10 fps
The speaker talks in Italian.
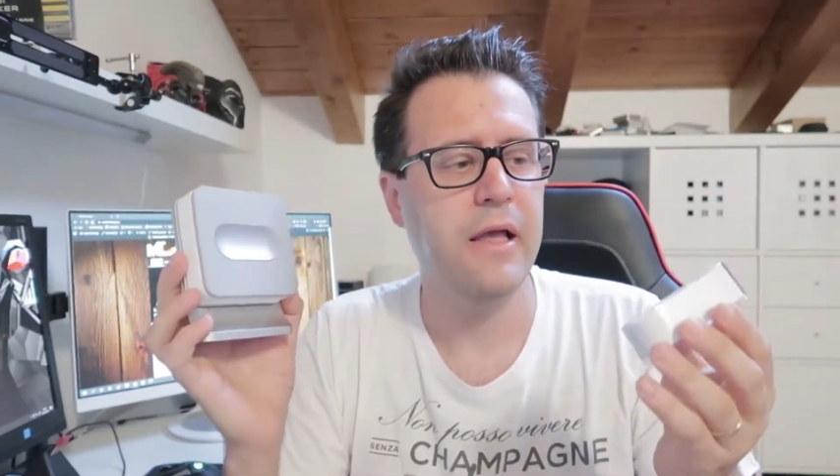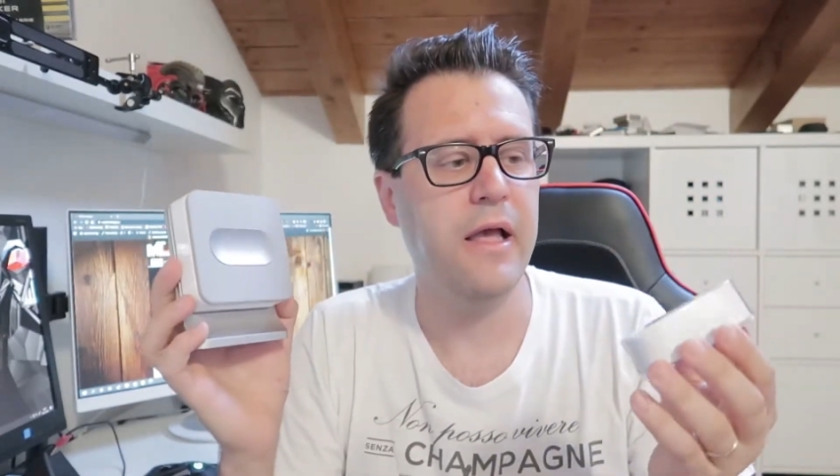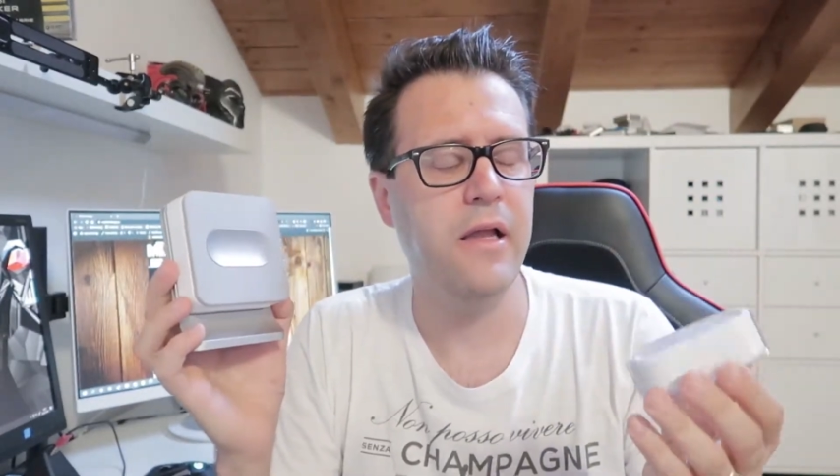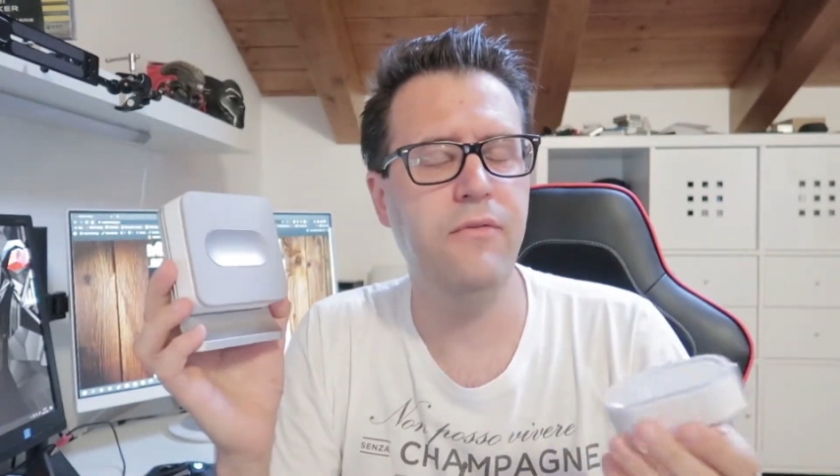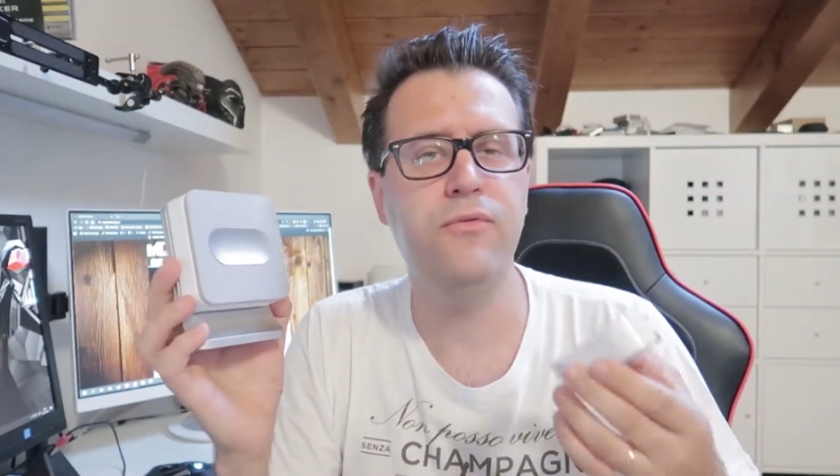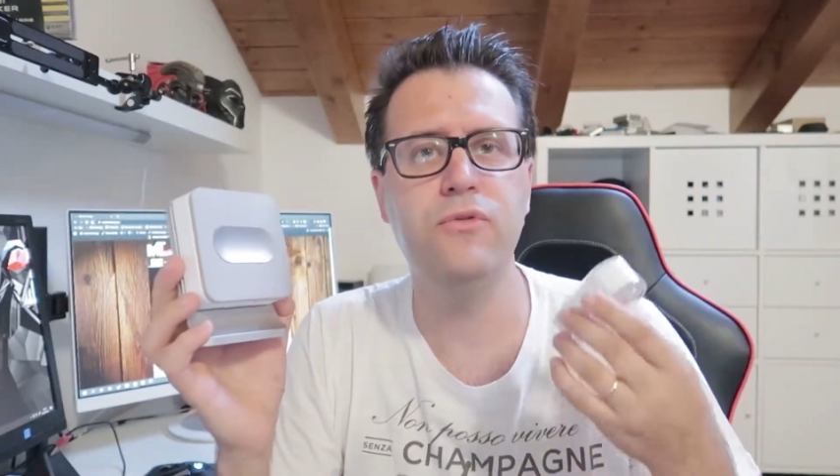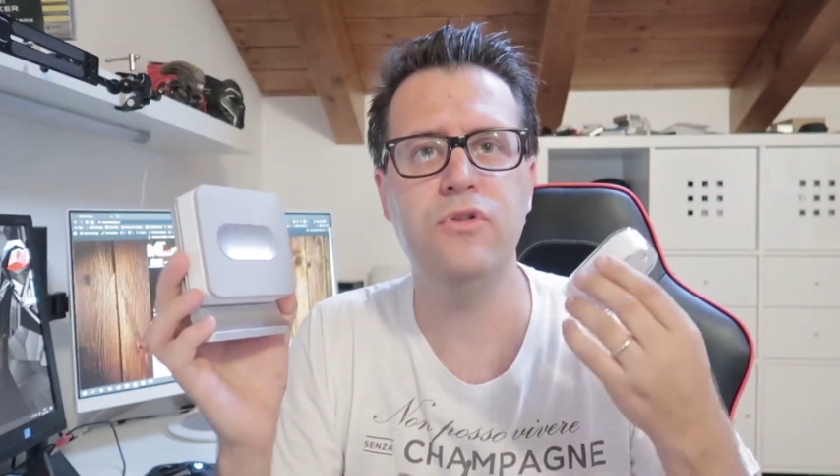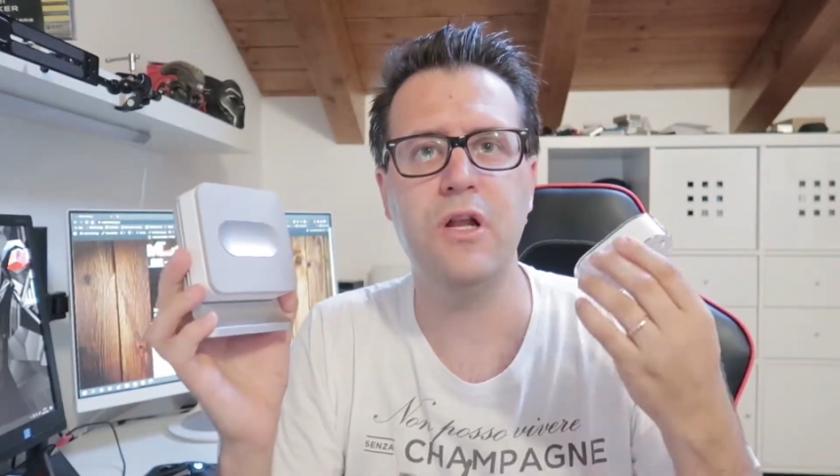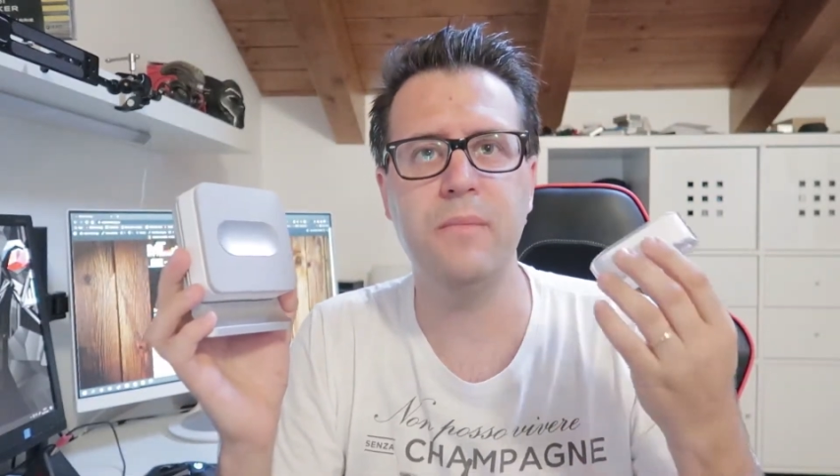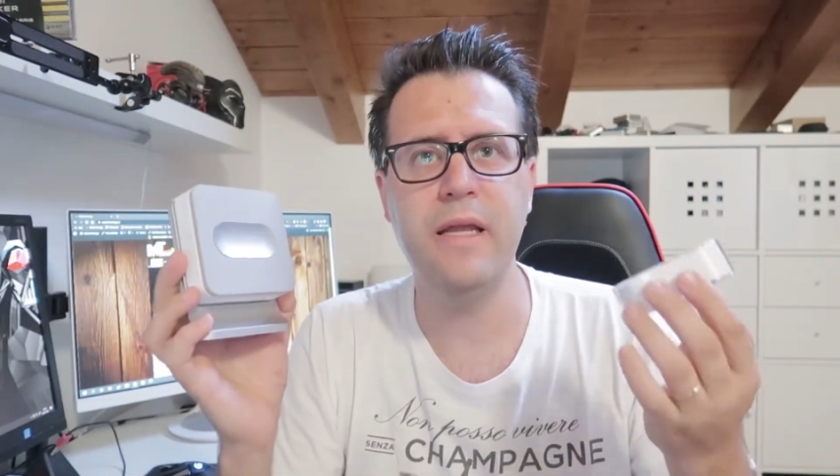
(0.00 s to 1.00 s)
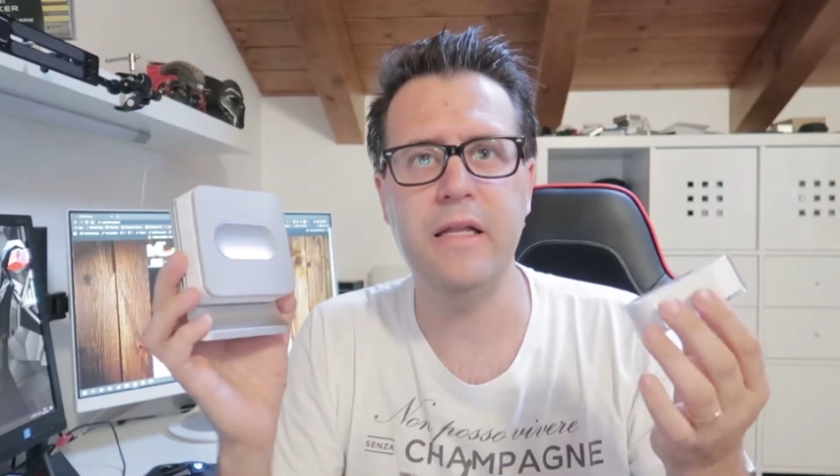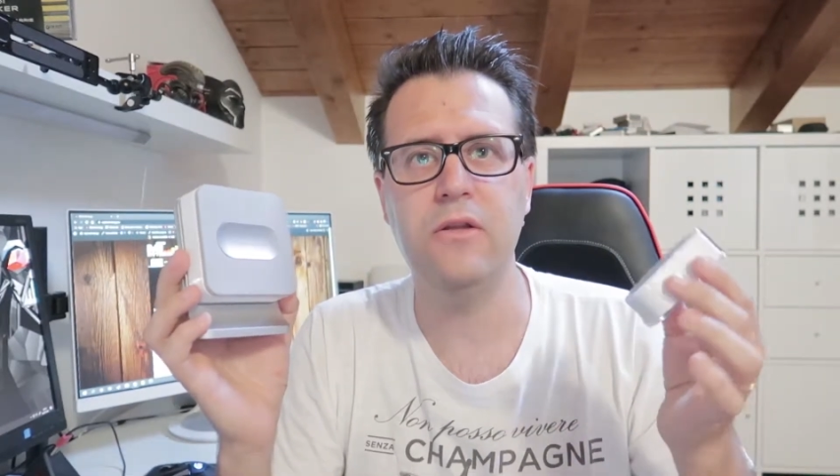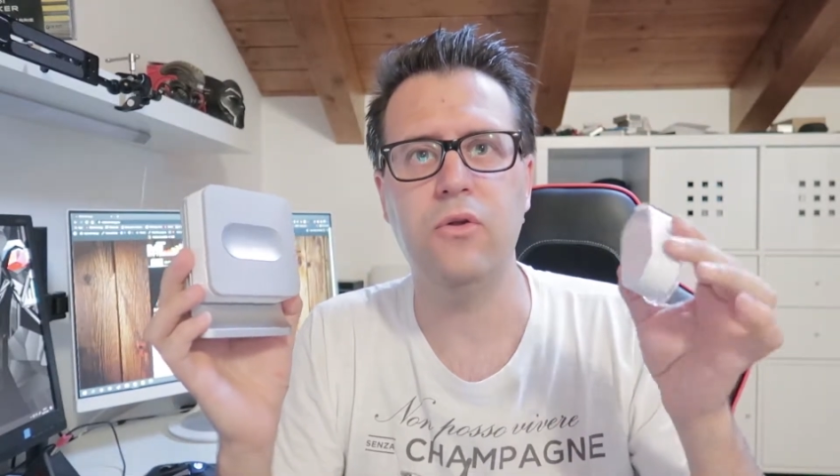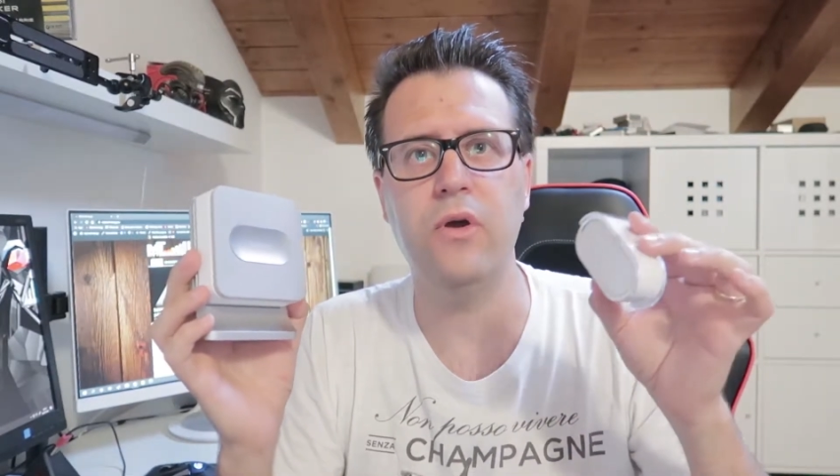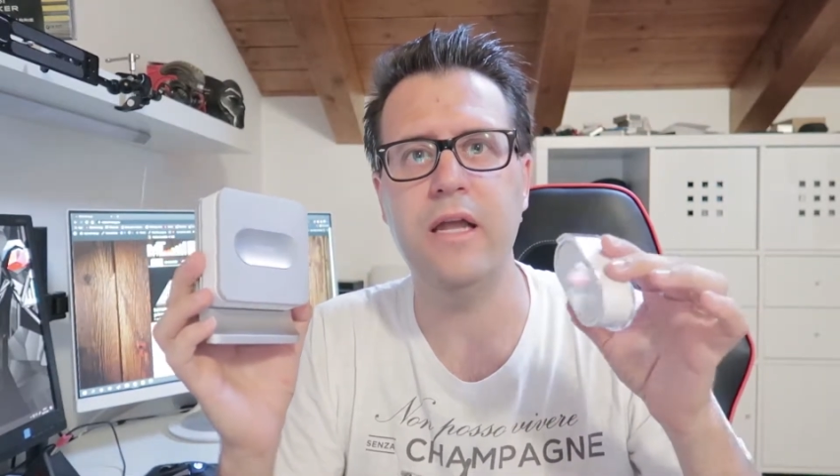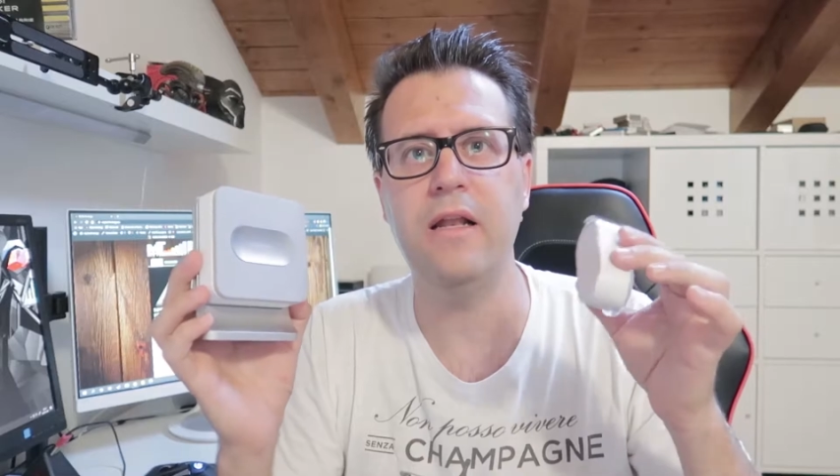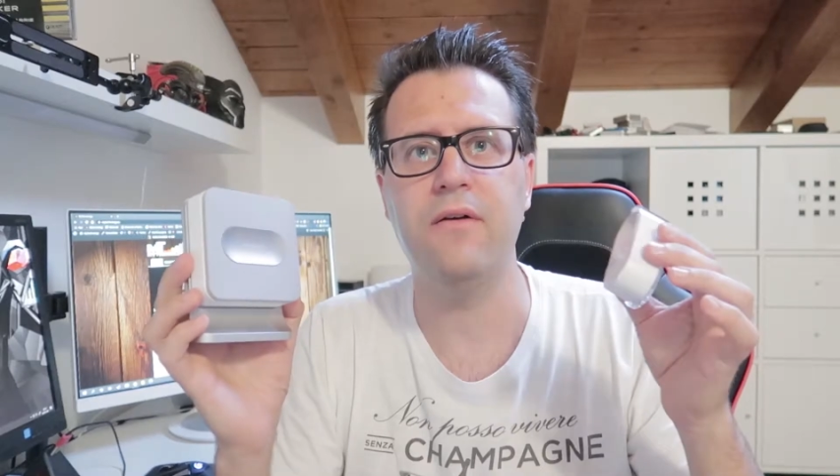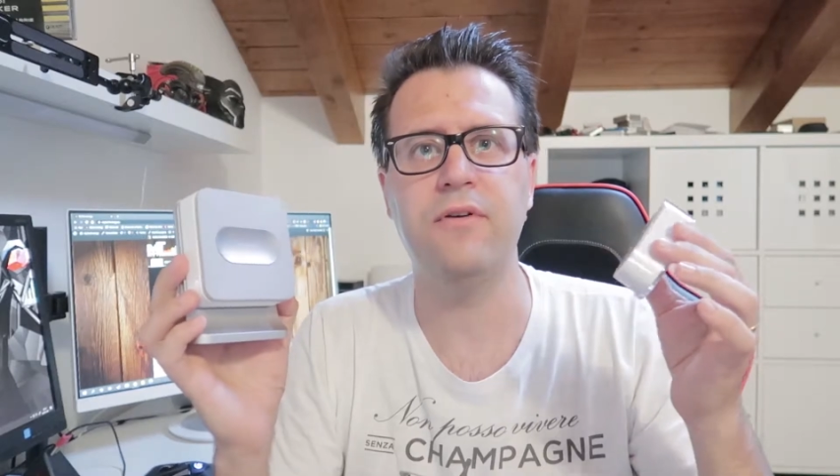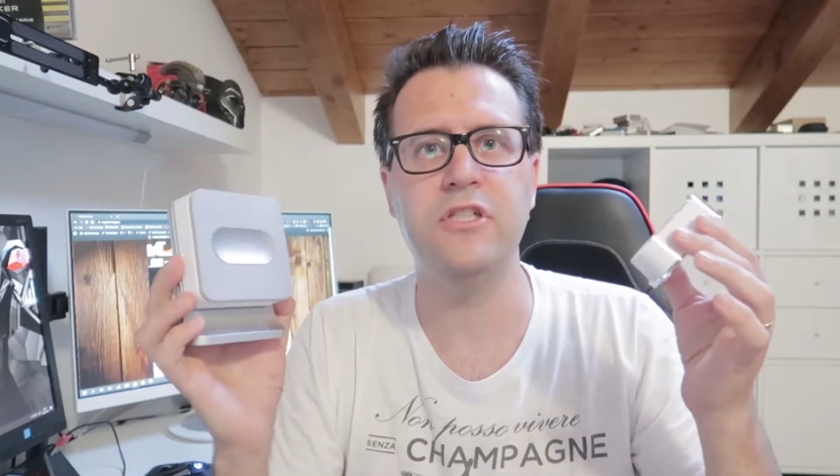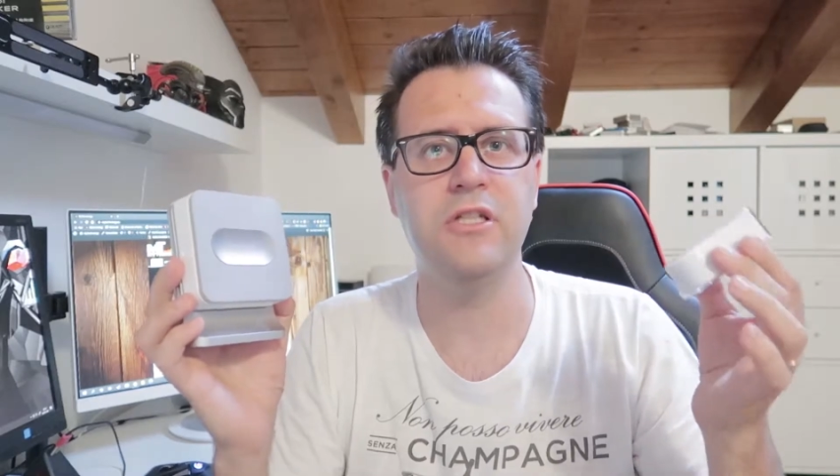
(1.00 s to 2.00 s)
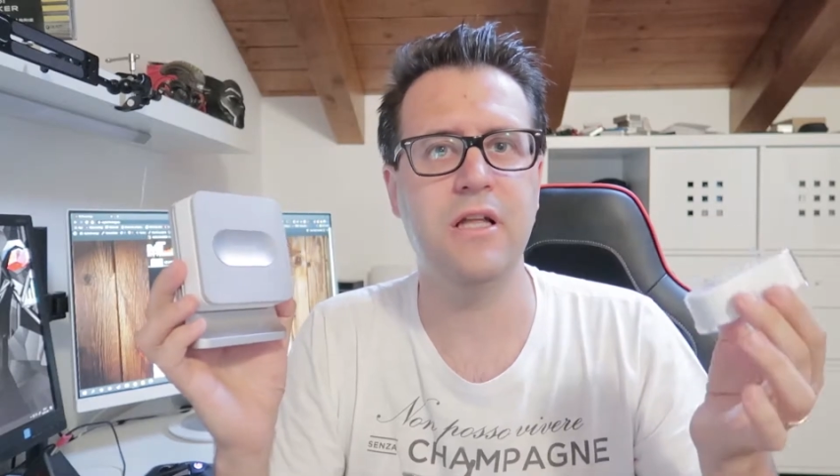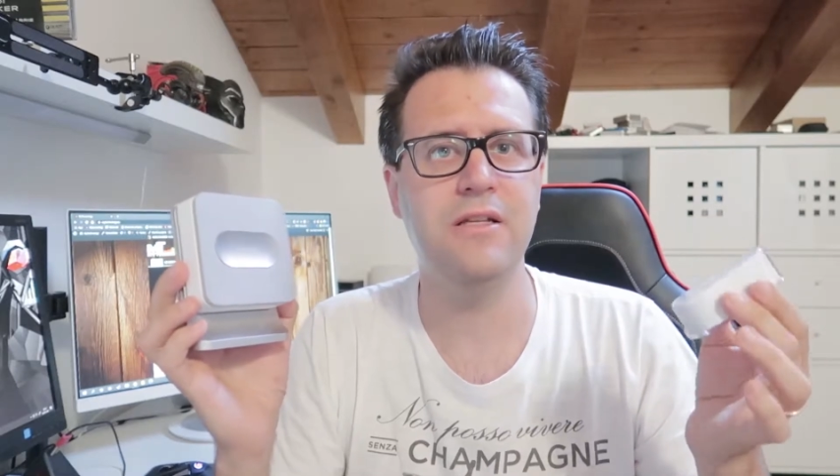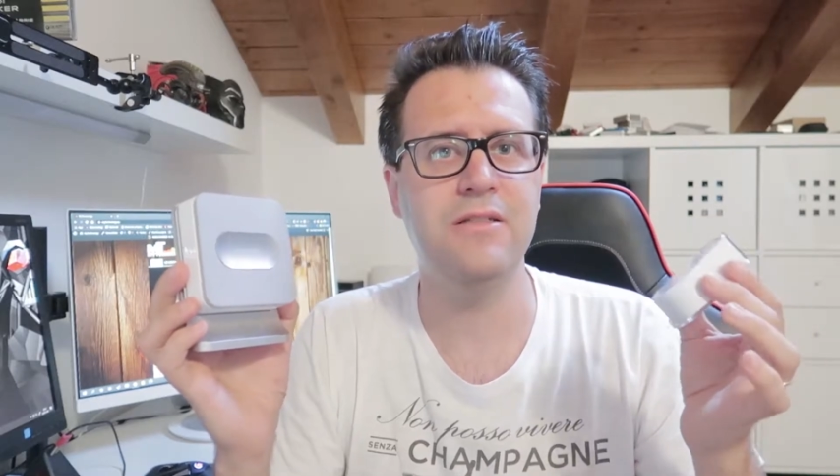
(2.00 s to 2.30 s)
Eh, il funzionamento e la facilità di